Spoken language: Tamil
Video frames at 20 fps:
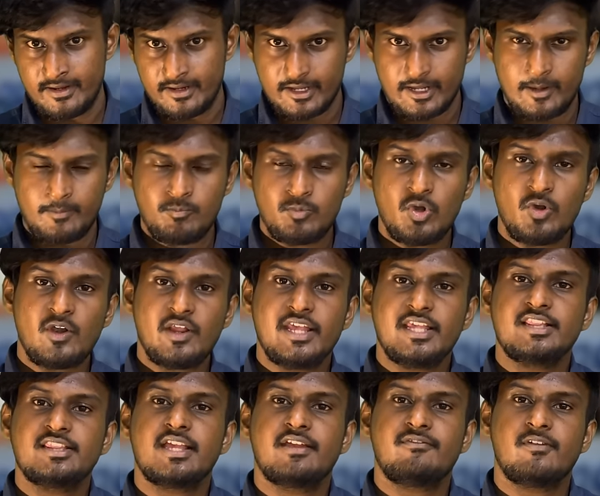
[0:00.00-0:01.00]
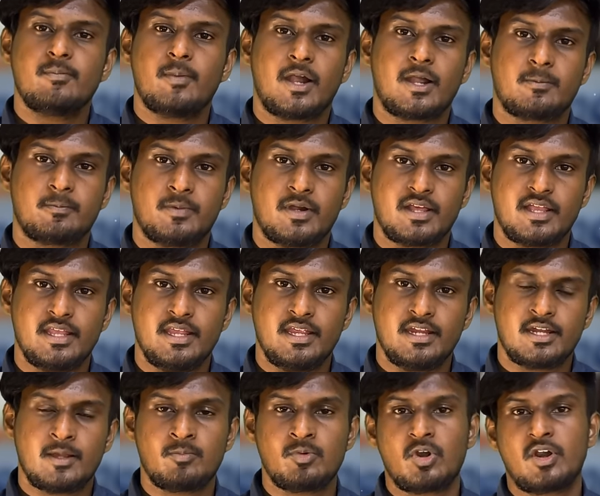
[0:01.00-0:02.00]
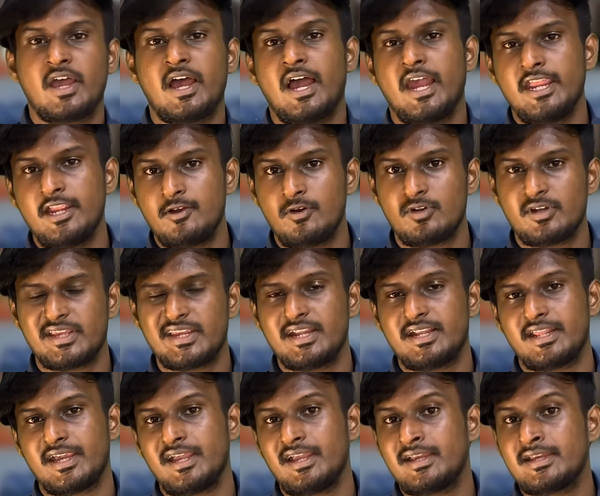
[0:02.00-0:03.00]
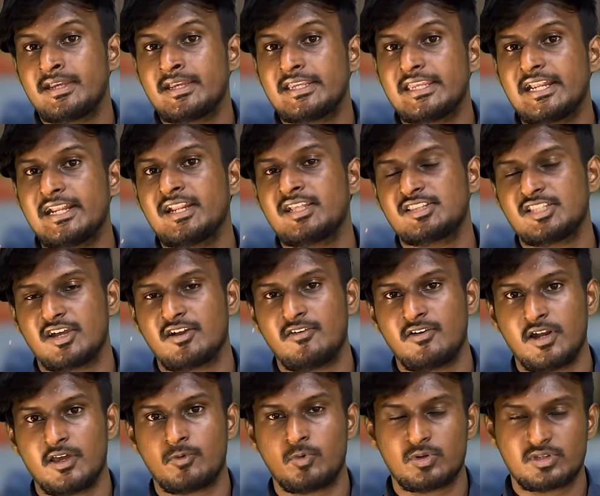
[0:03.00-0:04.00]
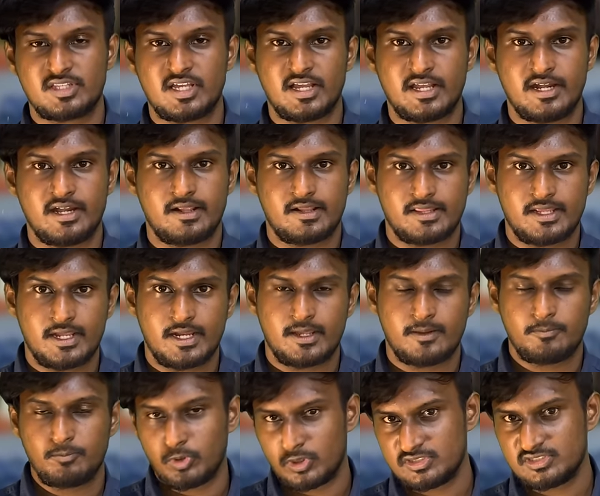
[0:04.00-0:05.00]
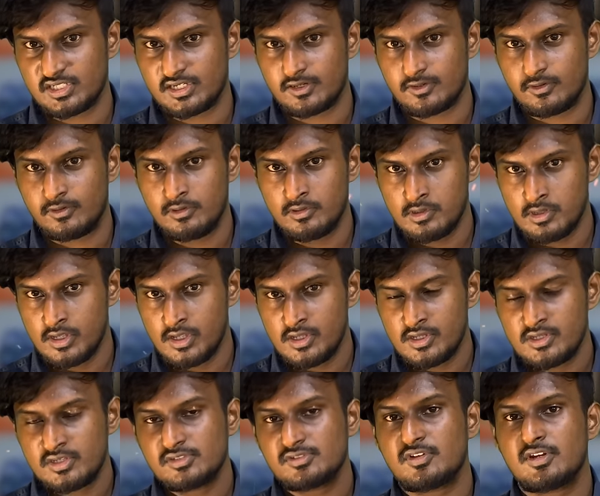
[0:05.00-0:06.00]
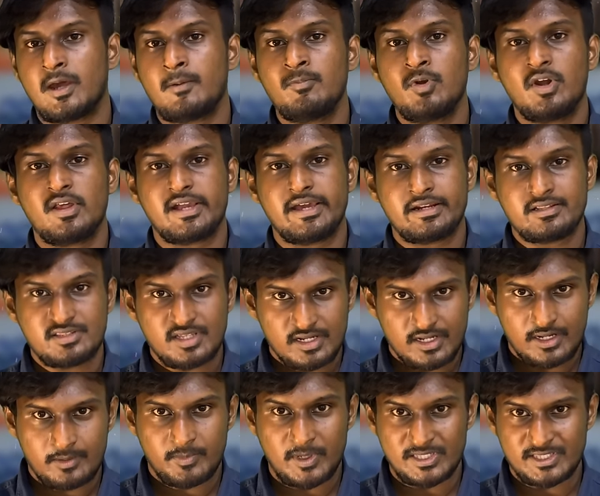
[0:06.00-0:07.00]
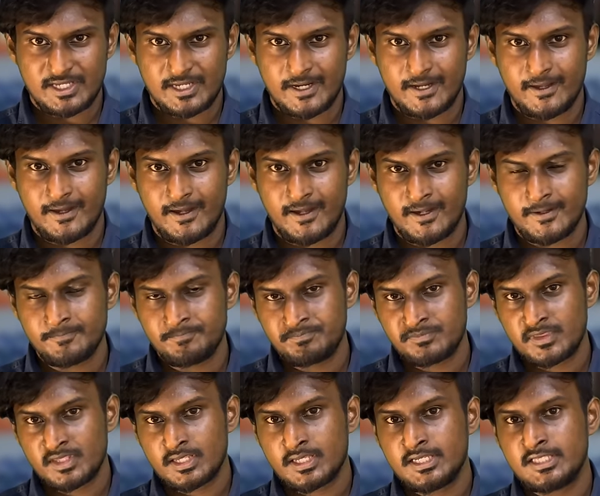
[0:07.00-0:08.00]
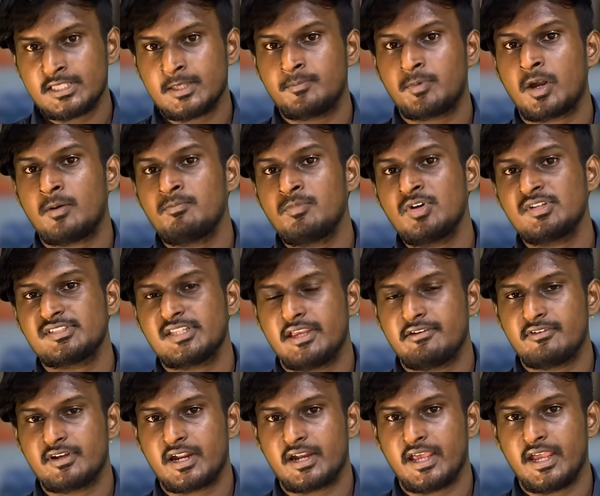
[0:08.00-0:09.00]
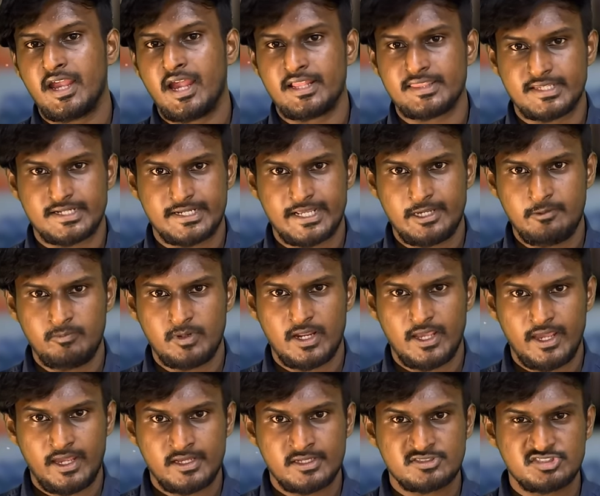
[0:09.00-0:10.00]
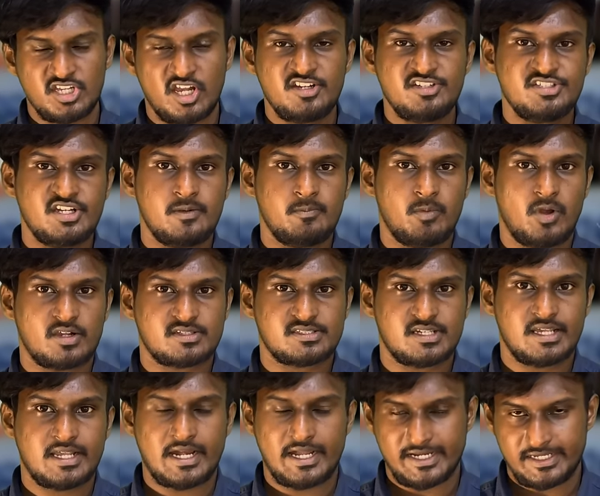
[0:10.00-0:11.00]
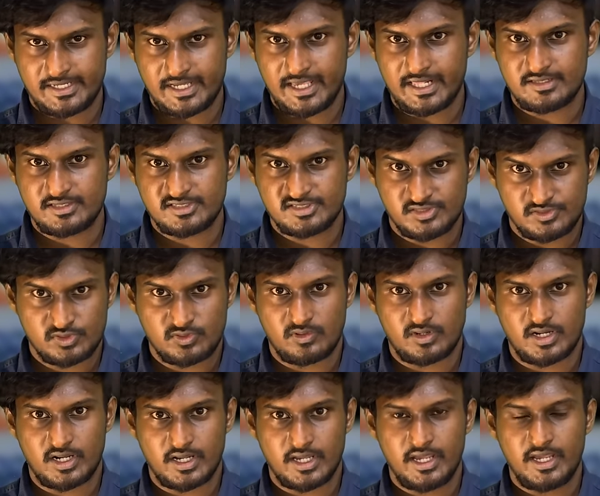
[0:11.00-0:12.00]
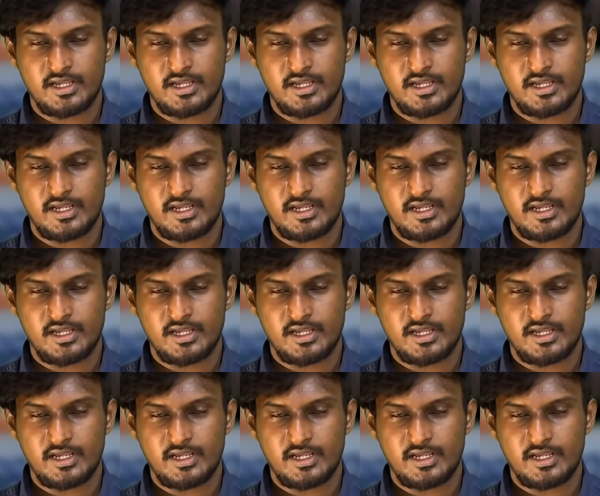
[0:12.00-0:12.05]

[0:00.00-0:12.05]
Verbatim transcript: நம்மளோட இந்திய விமானப்படை நம்மளோட ஹைகோர்ட்டு கிட்ட என்ன தகவலை கொடுத்தாங்கன்றத புரிஞ்சுக்கணும் ஸோ நம்மளோட கருத்து என்னன்னு பார்த்தீங்கன்னா இந்த பிரம்மோ சேவகனை அந்த டைமில் ஜங்ஷன் பாக்ஸில் கனெக்ட் ஆகிருந்துச்சுன்னு சொல்கிறாங்க